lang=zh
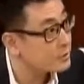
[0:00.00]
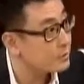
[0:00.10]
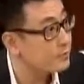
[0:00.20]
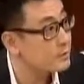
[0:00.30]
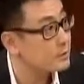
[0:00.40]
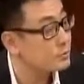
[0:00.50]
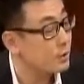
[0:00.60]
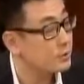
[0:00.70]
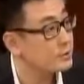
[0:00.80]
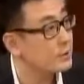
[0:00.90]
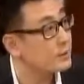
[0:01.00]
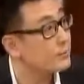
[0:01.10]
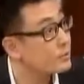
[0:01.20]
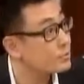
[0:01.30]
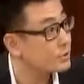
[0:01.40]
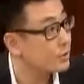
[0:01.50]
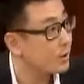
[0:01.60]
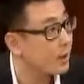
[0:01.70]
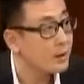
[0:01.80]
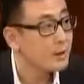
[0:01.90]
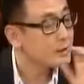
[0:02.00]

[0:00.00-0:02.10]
金融危机，全世界人民都知道哈。